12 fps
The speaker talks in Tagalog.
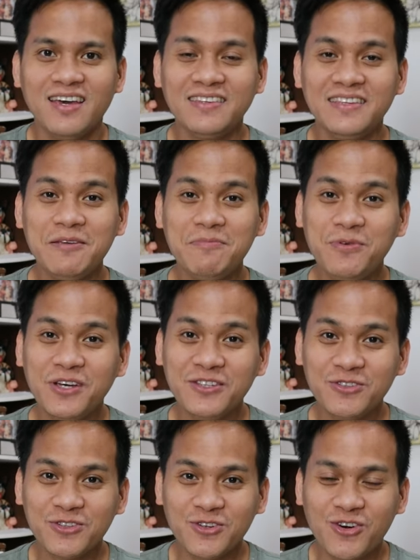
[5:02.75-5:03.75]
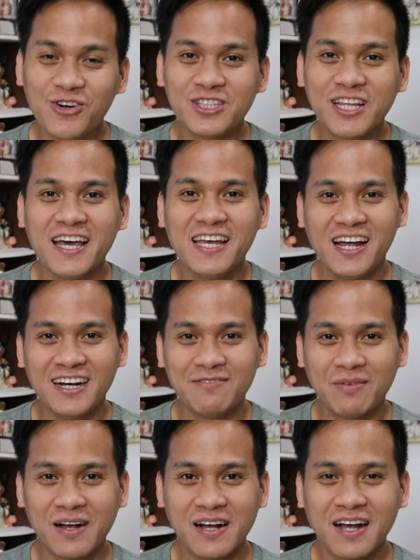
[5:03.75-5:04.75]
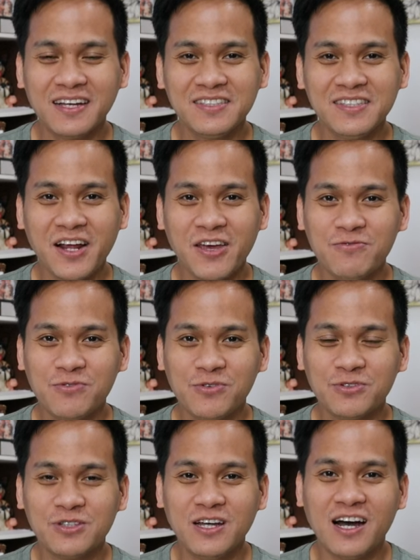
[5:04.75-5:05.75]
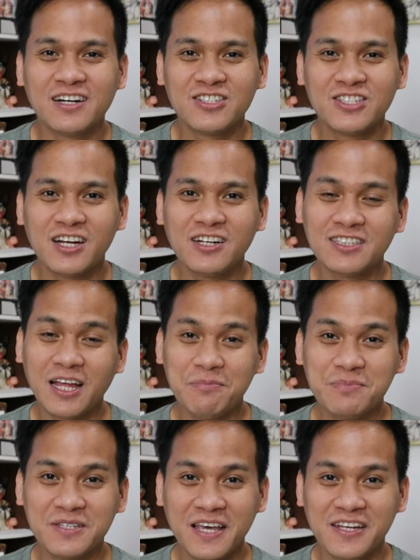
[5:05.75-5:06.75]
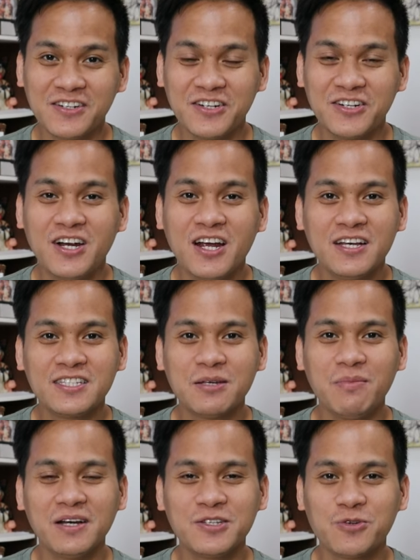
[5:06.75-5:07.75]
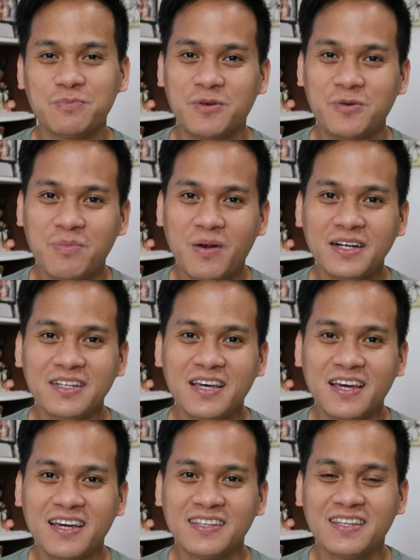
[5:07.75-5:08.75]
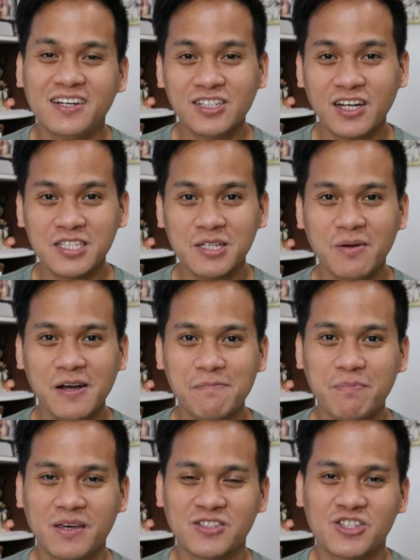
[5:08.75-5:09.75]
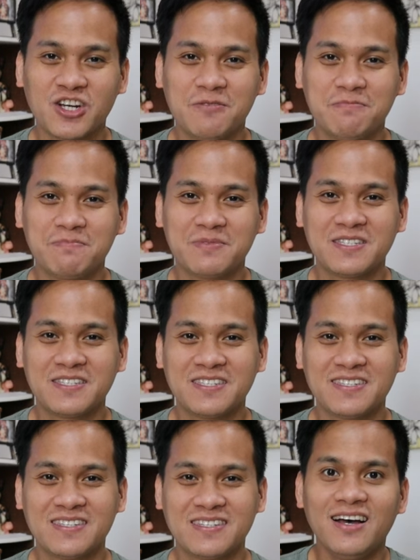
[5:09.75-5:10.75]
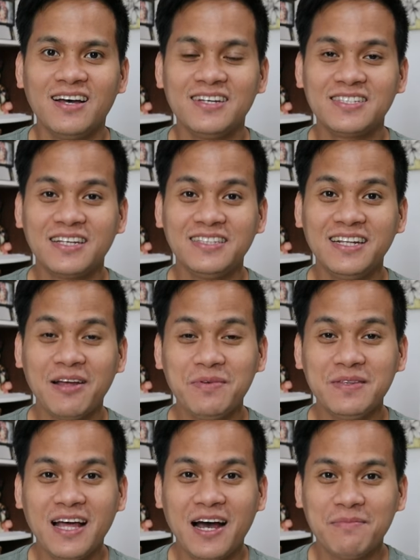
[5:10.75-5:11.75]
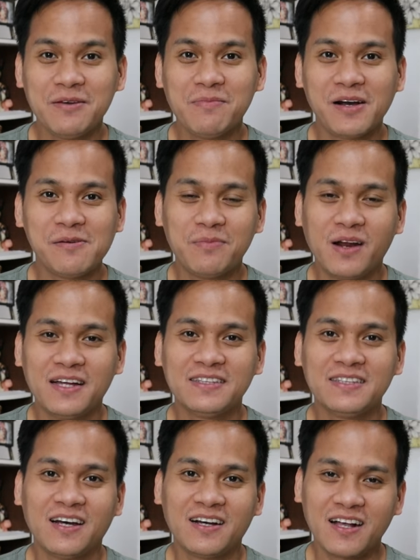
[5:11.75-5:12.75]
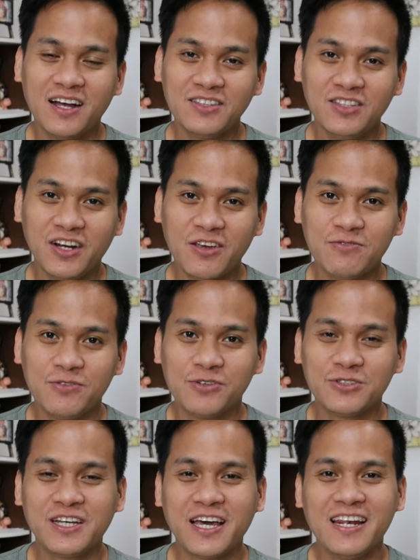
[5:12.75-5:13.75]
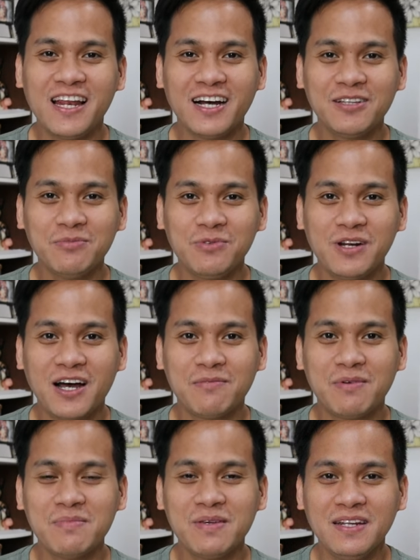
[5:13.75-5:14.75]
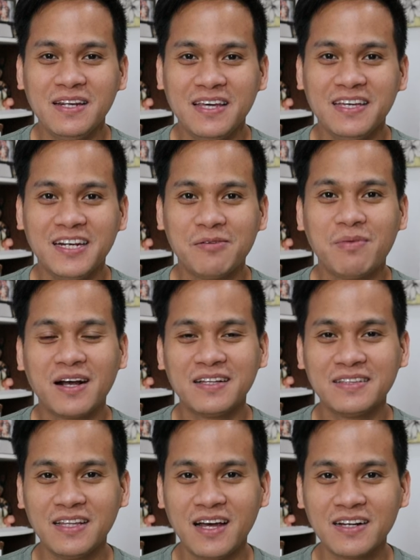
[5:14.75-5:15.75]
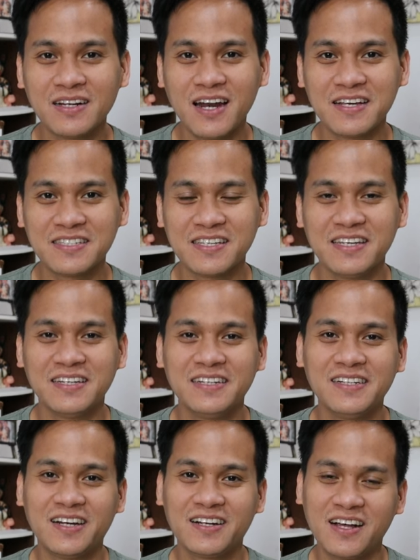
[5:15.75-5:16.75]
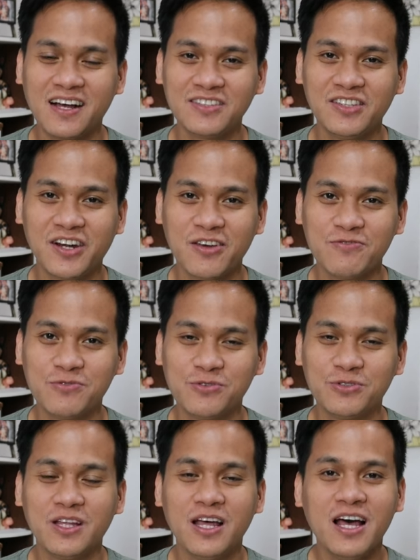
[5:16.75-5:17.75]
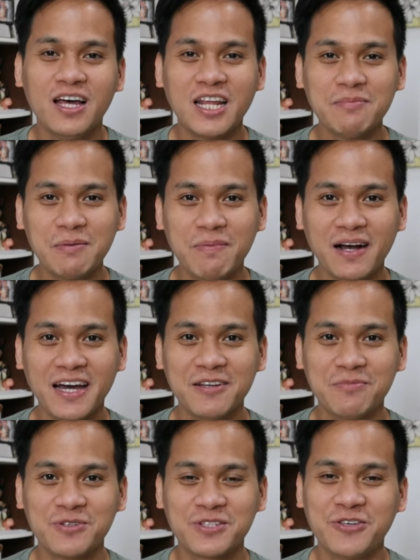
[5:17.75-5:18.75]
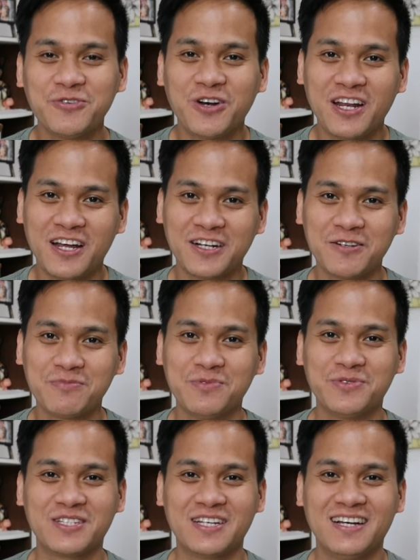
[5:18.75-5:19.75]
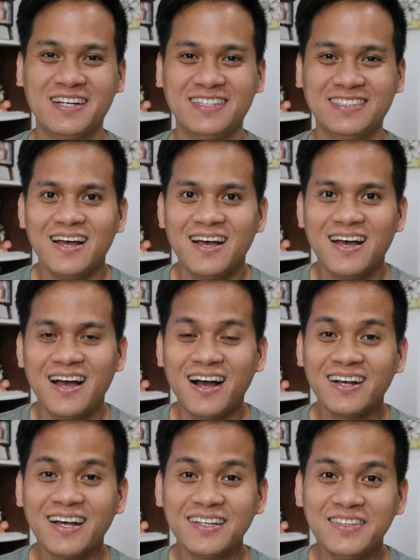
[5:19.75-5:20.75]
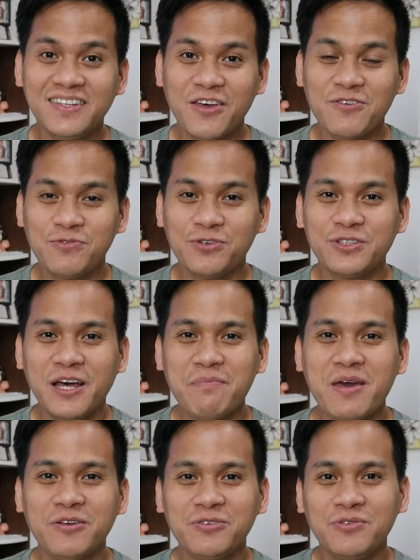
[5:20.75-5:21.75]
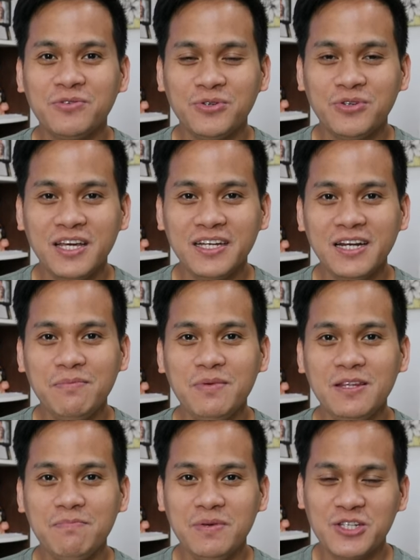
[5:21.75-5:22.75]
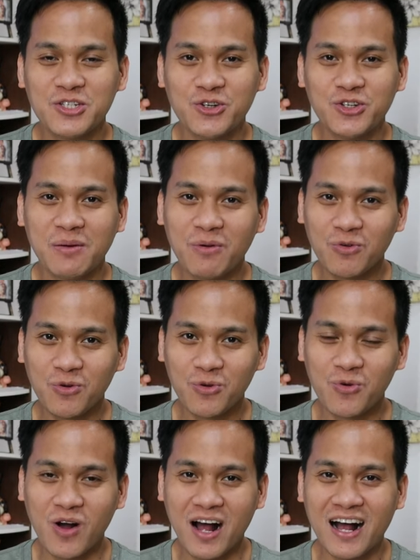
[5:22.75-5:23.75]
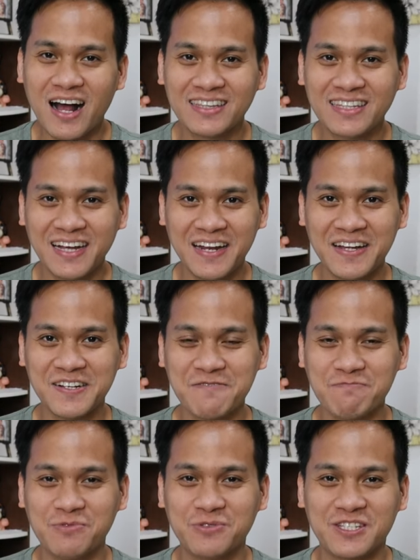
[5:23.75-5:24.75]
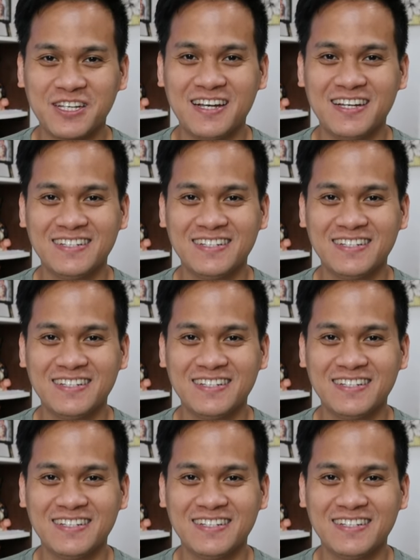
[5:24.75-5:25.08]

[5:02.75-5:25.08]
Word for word: Hindi po yan totoo dahil mga cat dry food ang siyang top seller sa mga supermarket at saka sa mga pet shops. Sa dinami-daming mga brand ng cat dry food, kailangan mo lang mamili ng magandang klase ng cat dry food na ipapakain mo sa iyong alagang pusa. Ang cat dry food ay mayroong unique na benepisyo na makukuha ang ating alagang pusa.